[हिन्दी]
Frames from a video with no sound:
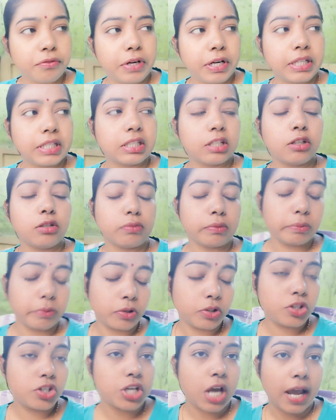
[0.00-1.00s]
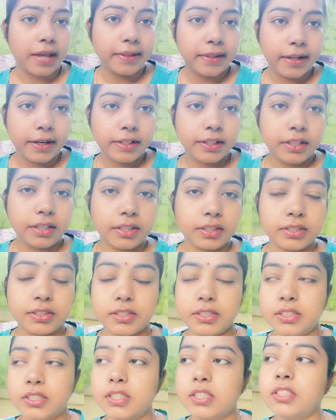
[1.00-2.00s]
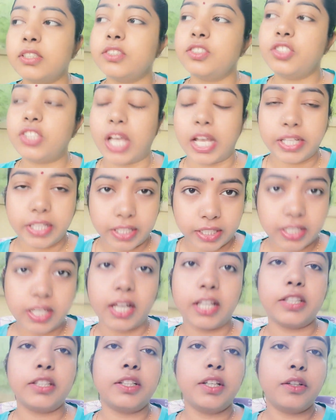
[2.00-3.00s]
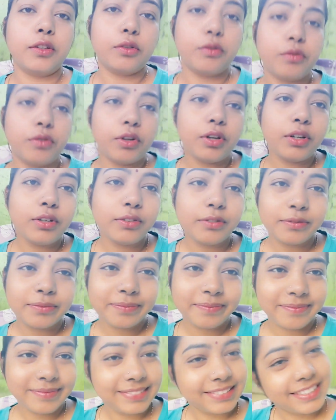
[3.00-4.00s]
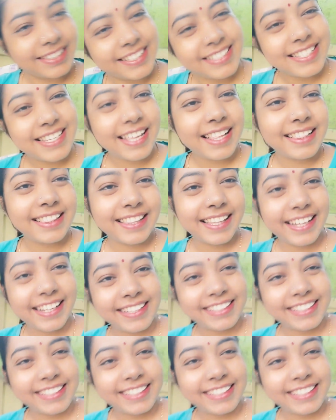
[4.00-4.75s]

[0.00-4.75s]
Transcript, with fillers: को वेट करी मम्मी को चाय दे रही थी चाय दे के आती है तो फिर चलते